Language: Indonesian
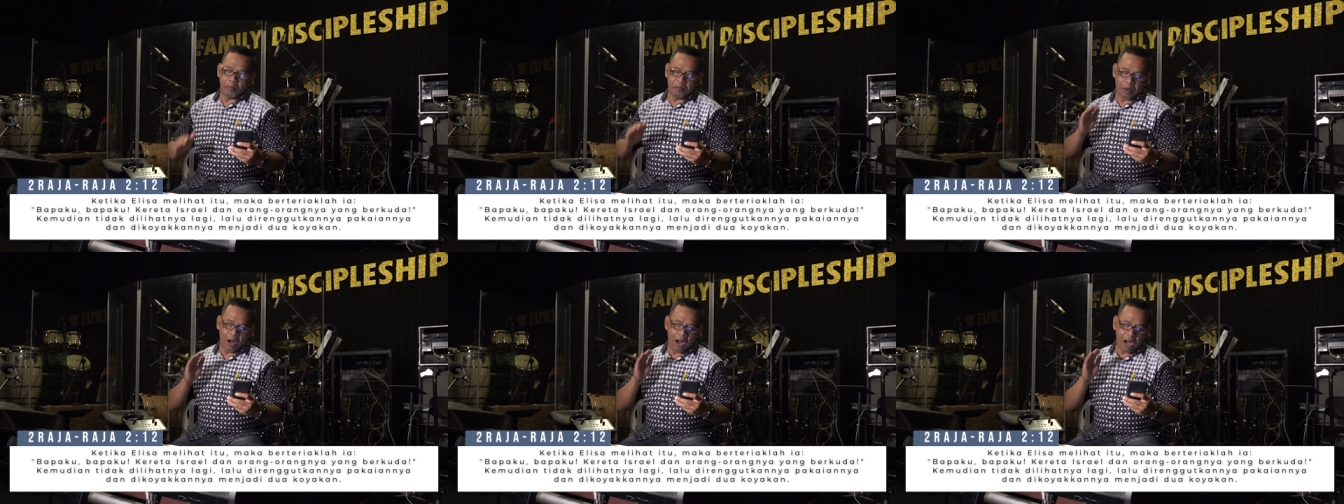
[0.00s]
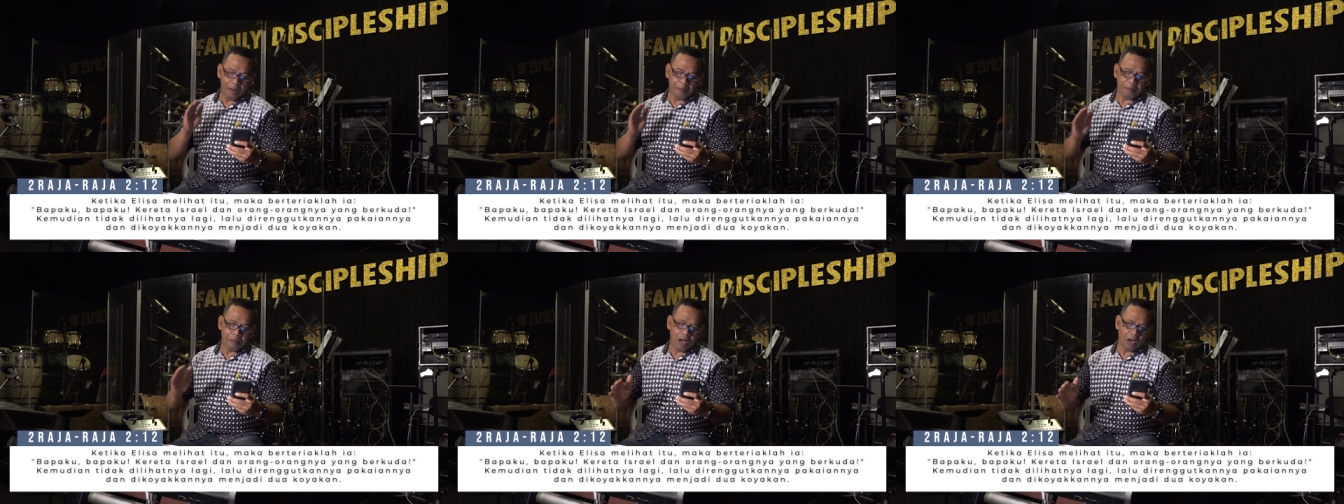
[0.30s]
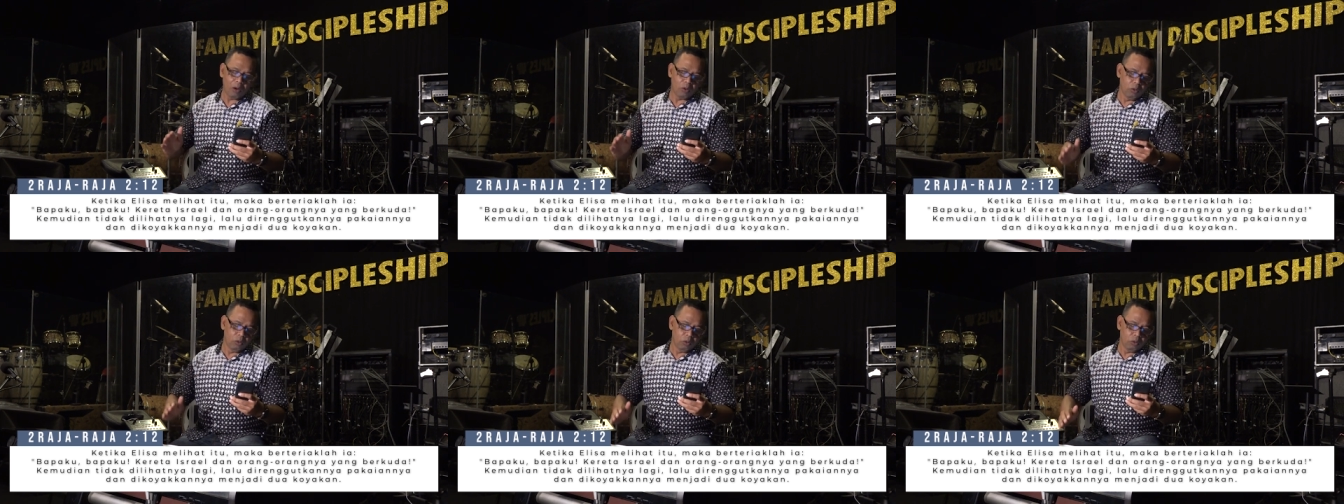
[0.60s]

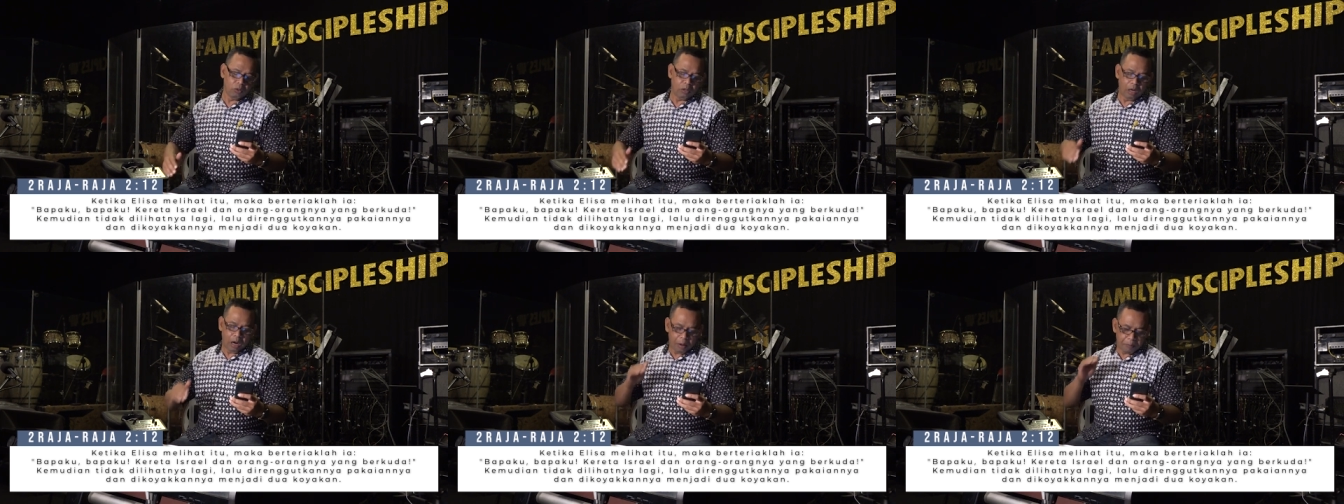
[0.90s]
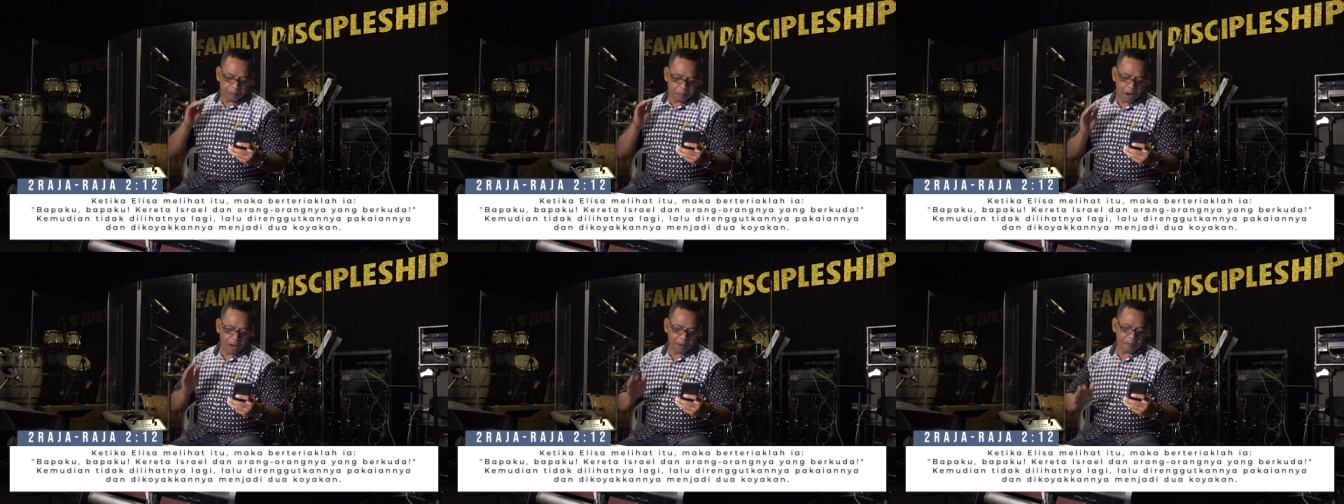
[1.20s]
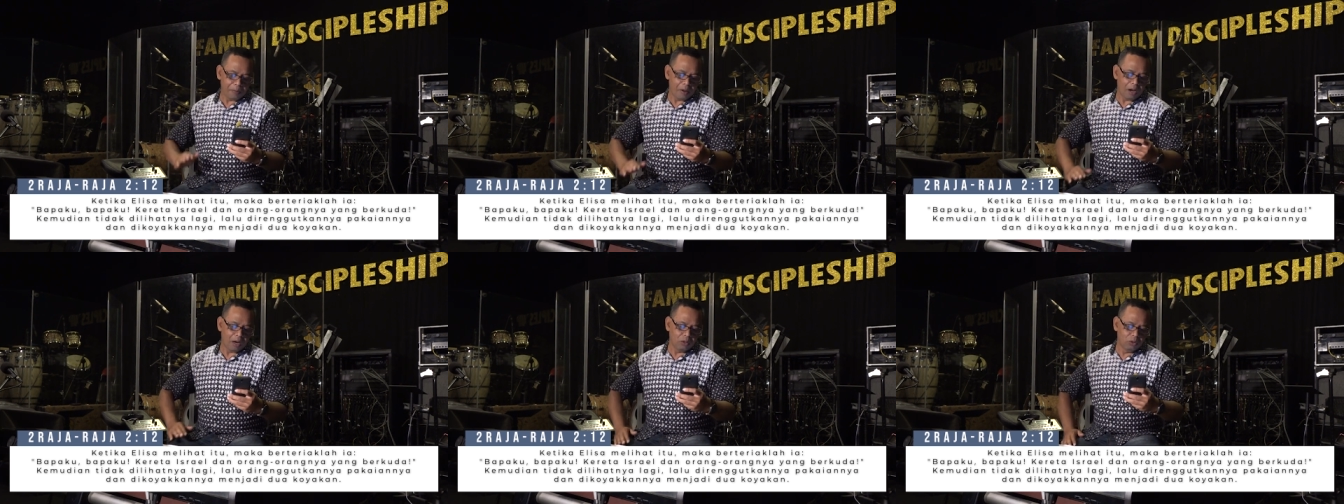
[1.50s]
Bapakku,
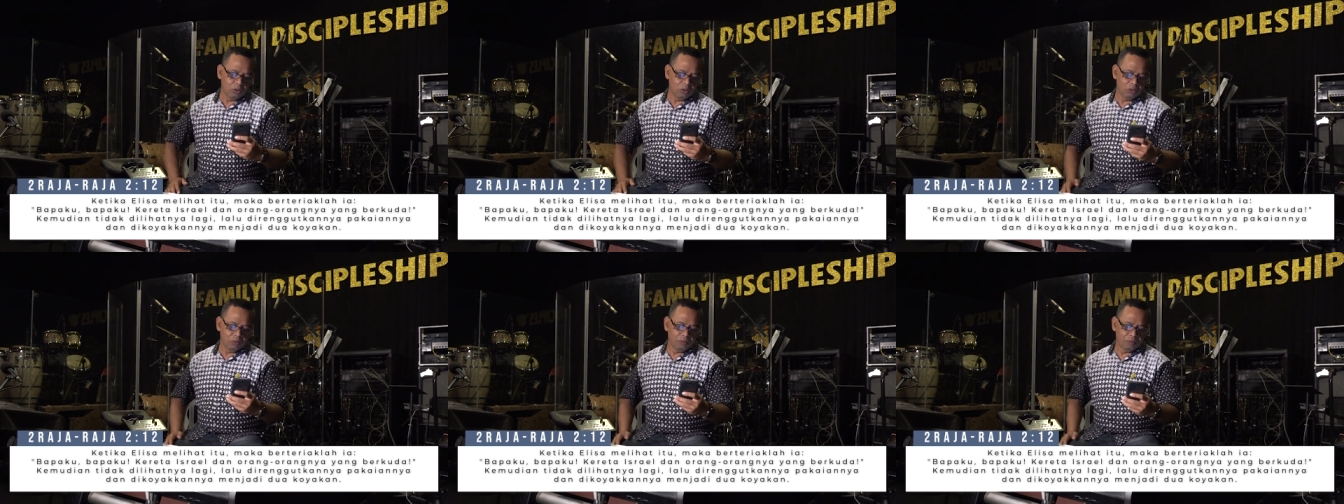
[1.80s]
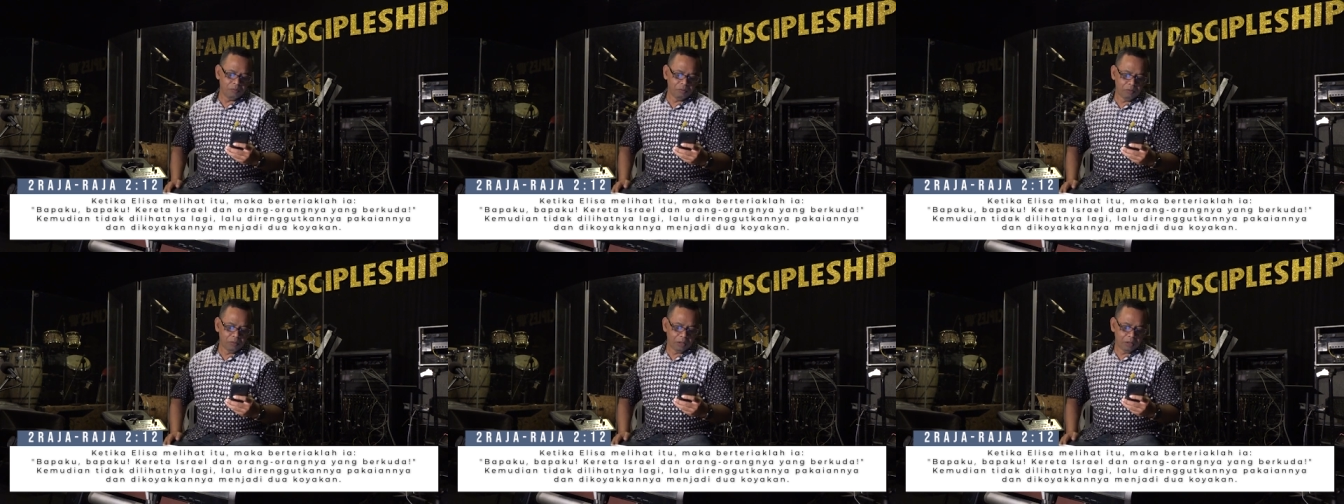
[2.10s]
Bapakku,